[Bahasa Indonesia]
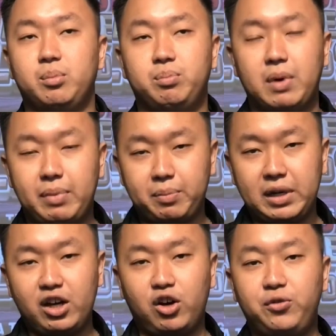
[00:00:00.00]
babak
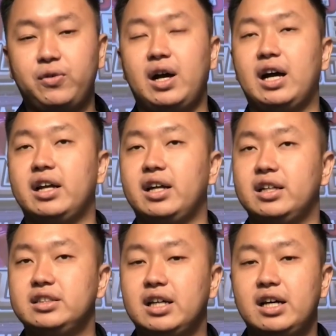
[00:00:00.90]
playoff akan
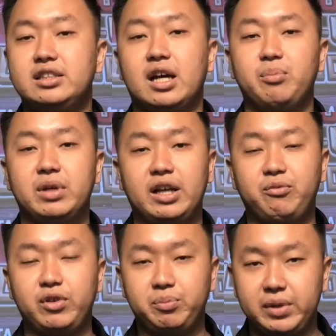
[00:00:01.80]
ada diambil
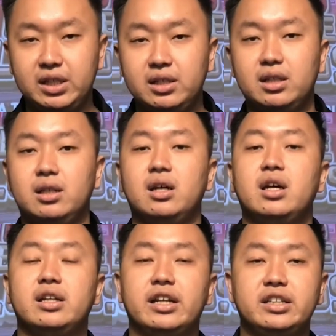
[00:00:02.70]
MVP
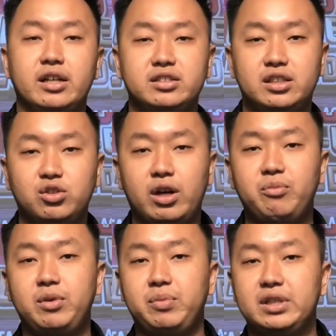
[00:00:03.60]
dan di situ
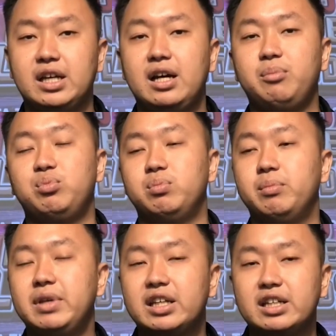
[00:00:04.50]
MVP-nya
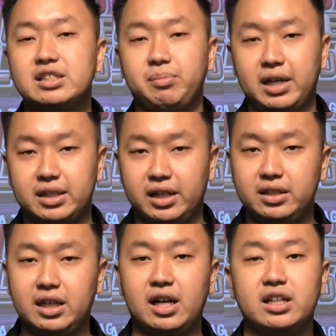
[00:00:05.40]
memiliki kesempatan
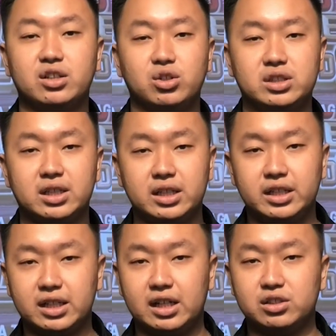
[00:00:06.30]
yang akan dikunci
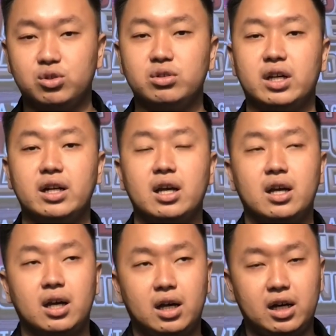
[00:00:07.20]
klinik langsung dan
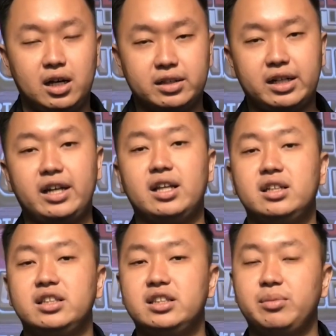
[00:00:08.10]
uh, trial
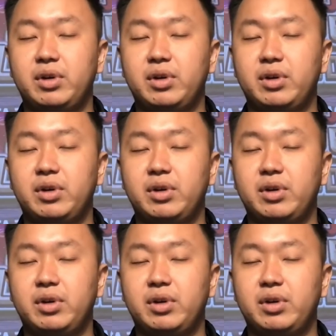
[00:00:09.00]
di tim